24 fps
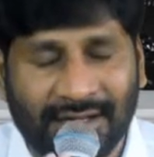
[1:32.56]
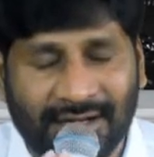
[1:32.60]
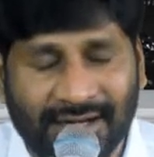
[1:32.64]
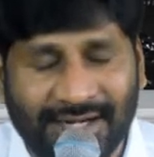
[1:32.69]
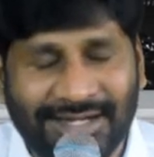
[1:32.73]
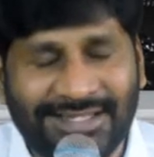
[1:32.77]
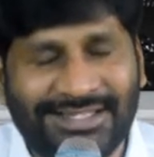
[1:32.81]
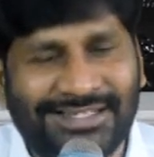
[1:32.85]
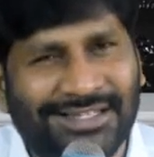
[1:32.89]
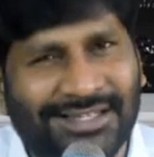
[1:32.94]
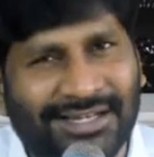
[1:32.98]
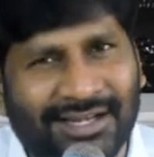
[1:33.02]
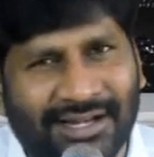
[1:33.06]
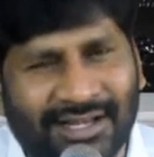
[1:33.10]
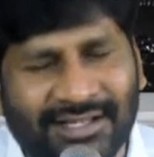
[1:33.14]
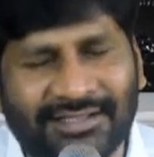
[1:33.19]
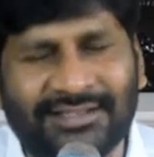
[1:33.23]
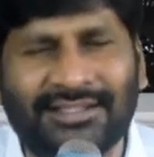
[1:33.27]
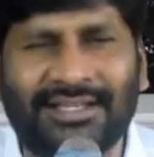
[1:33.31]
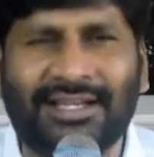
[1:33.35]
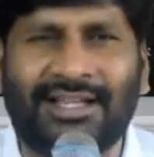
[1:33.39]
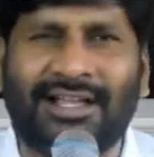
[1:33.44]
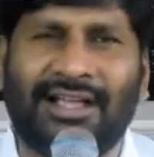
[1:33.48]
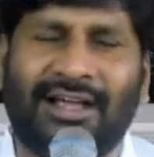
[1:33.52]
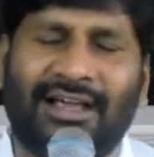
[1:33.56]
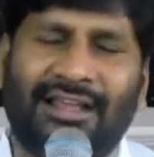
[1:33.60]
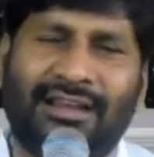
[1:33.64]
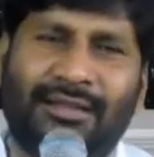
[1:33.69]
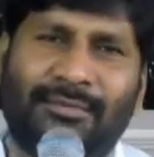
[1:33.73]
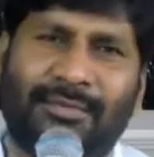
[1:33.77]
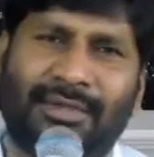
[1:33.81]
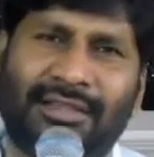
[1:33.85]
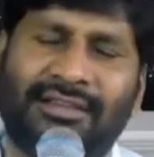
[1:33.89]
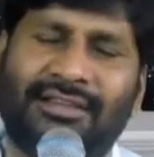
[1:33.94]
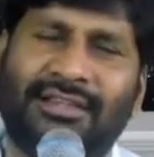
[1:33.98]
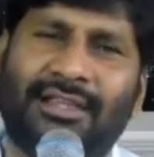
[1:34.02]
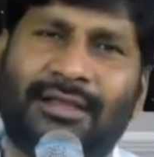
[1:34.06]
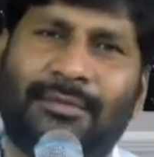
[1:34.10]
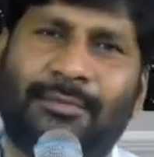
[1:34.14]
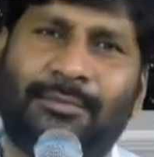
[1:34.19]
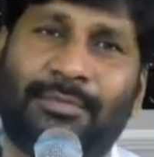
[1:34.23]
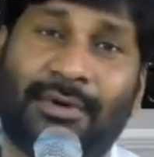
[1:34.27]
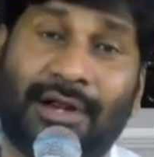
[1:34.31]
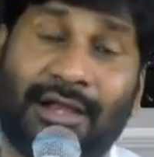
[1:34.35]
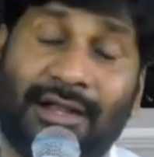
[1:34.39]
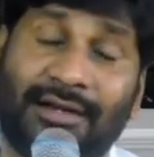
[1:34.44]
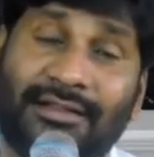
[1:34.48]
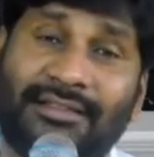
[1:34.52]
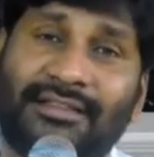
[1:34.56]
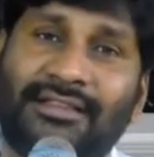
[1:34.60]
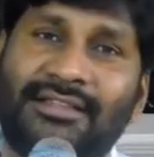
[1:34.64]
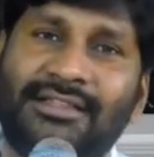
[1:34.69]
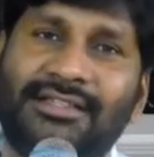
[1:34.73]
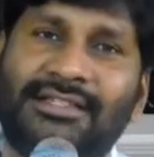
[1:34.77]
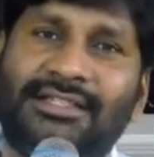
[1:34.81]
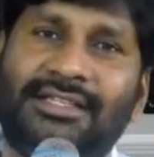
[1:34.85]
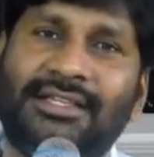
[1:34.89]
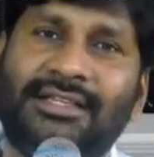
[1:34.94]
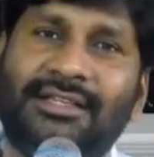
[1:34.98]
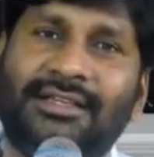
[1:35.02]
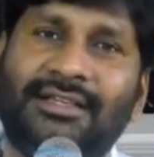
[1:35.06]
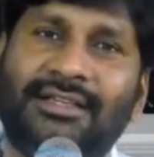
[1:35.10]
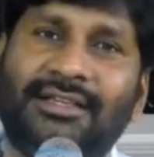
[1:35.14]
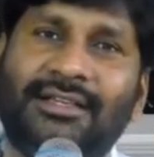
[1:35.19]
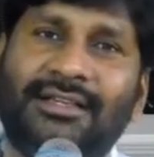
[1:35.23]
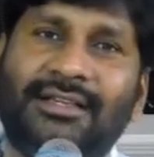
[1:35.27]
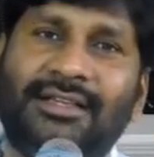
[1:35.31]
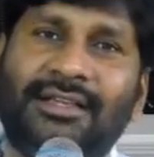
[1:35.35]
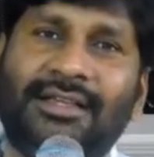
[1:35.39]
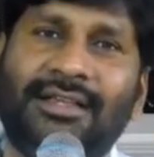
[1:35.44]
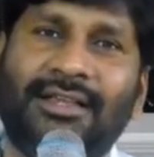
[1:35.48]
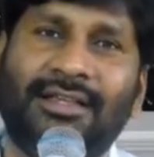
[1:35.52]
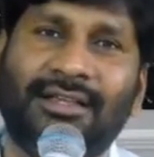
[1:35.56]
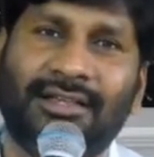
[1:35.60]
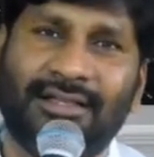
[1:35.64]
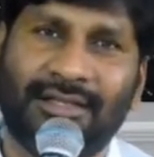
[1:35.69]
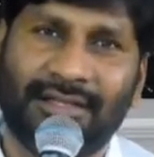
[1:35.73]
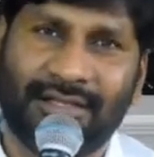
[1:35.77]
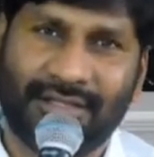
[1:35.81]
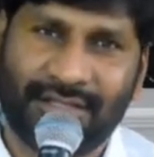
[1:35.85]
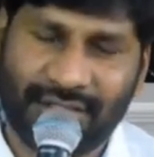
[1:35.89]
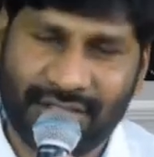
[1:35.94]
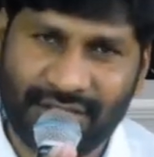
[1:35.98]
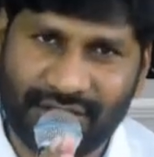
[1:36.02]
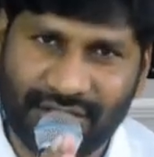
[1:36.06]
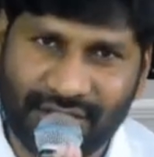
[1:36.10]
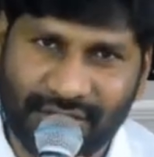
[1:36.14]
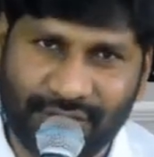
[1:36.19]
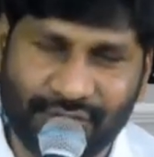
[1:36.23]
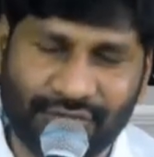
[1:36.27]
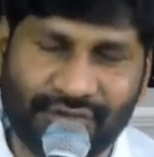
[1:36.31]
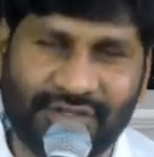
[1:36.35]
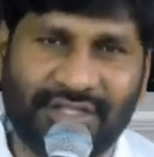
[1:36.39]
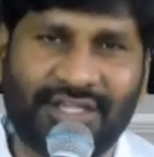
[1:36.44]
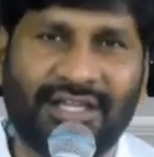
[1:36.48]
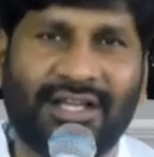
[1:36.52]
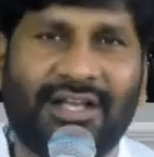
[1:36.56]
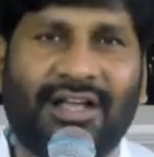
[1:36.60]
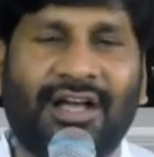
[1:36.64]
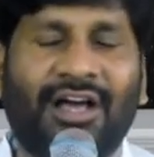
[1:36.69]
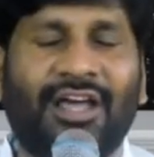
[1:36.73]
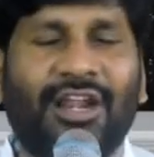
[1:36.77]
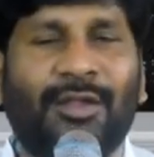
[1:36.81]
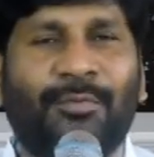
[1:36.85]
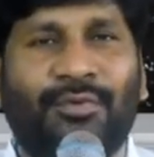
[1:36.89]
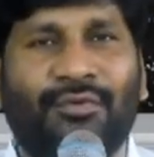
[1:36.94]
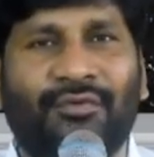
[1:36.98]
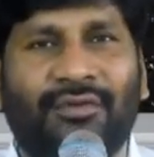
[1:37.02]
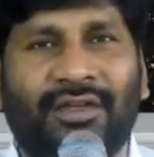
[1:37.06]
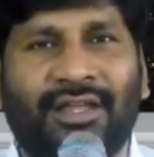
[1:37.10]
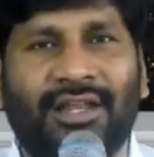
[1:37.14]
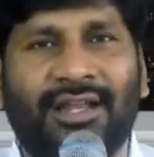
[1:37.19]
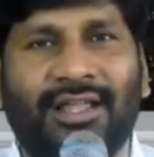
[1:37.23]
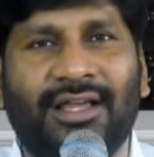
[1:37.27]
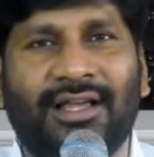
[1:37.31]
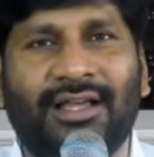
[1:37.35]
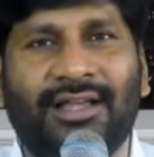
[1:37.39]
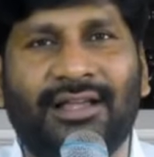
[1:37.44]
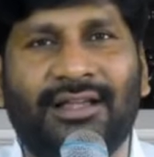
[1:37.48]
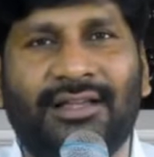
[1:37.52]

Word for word: గడిచిన రాత్రి కాలమంతా ప్రార్థించి ఈ ఉదయ కాలపు వేళ